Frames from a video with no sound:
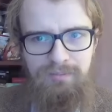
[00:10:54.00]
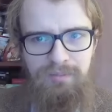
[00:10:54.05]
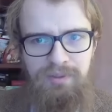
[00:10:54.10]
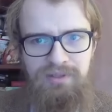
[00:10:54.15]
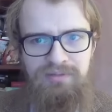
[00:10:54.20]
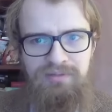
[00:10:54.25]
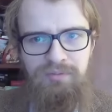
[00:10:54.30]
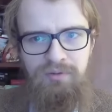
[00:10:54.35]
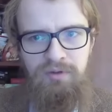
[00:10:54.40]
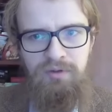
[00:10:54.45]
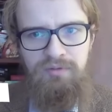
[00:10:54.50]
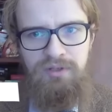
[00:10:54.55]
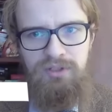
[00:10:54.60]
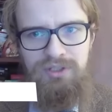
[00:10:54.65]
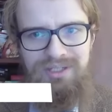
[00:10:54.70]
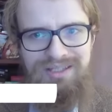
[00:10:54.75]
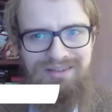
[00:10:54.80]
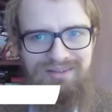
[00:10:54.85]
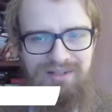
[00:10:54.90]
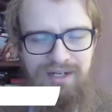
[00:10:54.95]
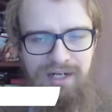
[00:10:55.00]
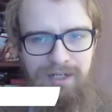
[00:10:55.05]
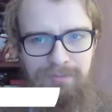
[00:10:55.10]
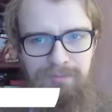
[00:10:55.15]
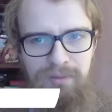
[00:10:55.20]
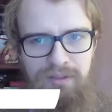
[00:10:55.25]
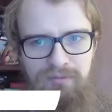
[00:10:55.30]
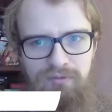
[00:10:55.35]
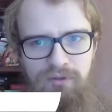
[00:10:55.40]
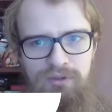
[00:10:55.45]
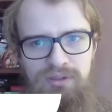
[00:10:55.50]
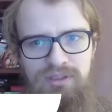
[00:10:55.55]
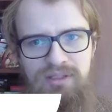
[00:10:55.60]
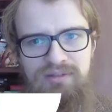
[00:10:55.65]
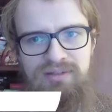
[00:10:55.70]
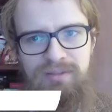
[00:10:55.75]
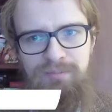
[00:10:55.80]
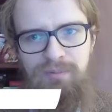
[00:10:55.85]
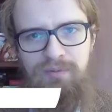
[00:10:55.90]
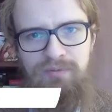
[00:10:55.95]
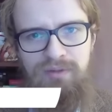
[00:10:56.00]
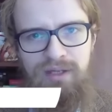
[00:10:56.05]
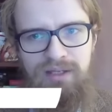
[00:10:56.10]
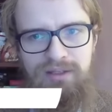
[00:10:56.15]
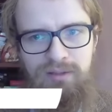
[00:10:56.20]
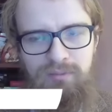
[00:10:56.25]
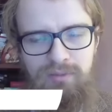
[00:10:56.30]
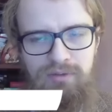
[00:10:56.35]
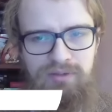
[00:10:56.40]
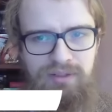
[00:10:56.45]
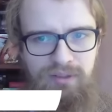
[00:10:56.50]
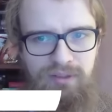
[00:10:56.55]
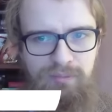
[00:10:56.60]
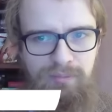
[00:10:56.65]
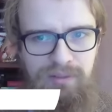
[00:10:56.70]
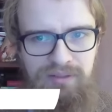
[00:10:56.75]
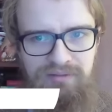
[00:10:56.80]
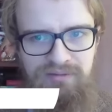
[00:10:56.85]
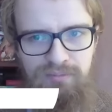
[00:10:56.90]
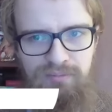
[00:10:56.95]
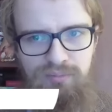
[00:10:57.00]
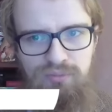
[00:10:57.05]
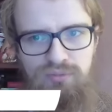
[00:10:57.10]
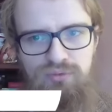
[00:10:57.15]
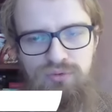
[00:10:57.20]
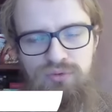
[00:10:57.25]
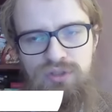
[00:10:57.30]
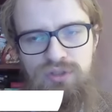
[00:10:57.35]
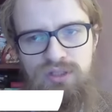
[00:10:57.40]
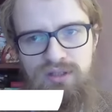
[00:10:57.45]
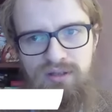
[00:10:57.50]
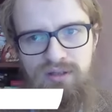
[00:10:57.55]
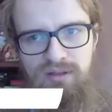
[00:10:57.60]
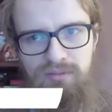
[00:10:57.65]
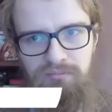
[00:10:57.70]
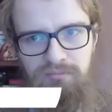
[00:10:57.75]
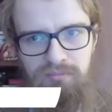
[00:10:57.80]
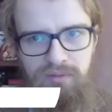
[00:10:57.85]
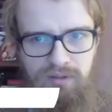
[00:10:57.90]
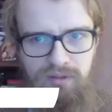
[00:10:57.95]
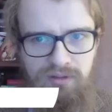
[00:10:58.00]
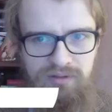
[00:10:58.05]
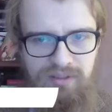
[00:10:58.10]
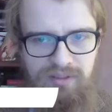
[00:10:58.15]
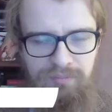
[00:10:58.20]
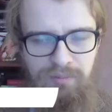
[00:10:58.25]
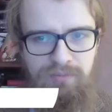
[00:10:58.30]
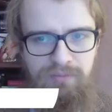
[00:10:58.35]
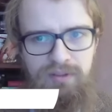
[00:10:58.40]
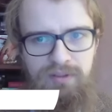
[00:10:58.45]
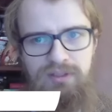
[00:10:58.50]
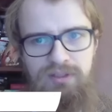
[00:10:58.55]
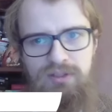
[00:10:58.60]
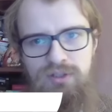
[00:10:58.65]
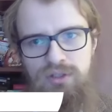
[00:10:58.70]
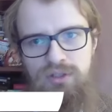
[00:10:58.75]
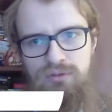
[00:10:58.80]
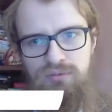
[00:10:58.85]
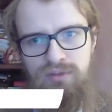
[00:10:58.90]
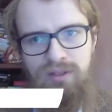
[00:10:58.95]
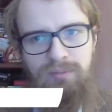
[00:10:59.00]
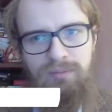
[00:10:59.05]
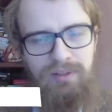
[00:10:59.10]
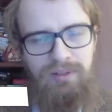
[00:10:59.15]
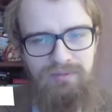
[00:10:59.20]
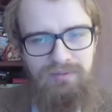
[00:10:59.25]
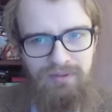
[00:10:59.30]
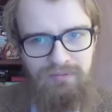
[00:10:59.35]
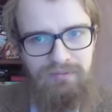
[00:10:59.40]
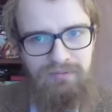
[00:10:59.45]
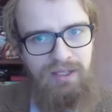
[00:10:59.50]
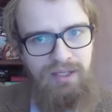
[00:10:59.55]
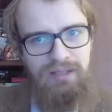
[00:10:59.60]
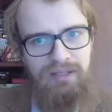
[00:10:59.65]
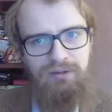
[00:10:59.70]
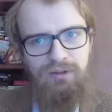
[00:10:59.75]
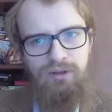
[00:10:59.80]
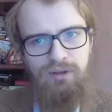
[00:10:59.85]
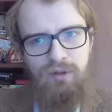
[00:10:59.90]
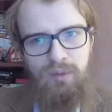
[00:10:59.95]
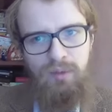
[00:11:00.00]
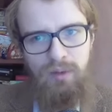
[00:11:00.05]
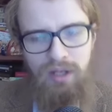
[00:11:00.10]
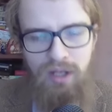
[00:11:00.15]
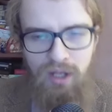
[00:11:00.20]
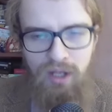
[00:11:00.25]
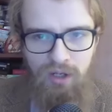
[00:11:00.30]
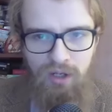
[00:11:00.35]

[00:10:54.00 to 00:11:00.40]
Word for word: impas, ponieważ Izrael pierwotnie zapowiadał na takie bardzo buńczuczne e, zapowiedzi, że tutaj, prawda, wjadą,